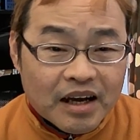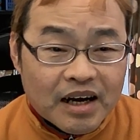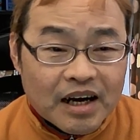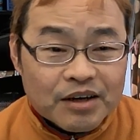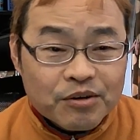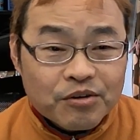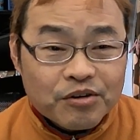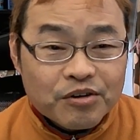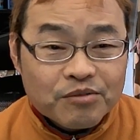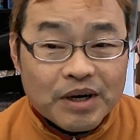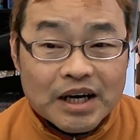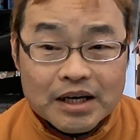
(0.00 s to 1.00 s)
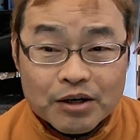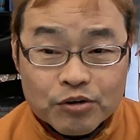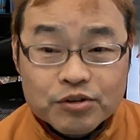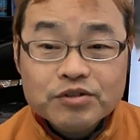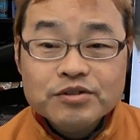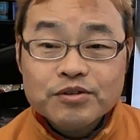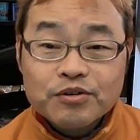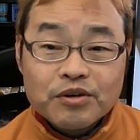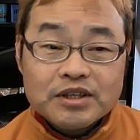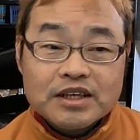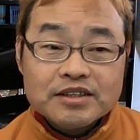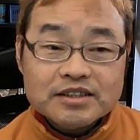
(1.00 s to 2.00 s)
あのー、まあ、ご存知の通
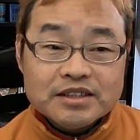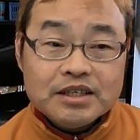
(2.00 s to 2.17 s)
りです。